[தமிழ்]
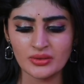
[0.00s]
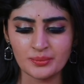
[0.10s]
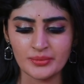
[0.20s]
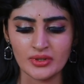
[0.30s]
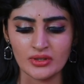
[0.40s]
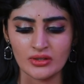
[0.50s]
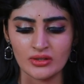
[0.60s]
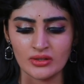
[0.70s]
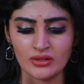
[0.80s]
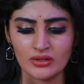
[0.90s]
யுவா
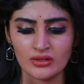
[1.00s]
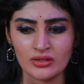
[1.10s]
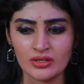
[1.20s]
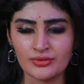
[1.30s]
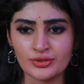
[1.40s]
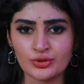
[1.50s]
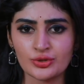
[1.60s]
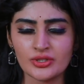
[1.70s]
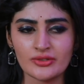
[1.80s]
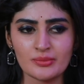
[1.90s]

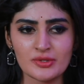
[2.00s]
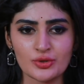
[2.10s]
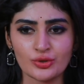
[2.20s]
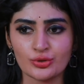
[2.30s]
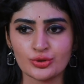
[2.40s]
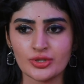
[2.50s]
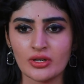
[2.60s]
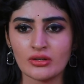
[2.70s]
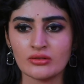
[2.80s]
இருபத்தொரு மிஸ் கால்ஸ் கொடுத்துருக்கான்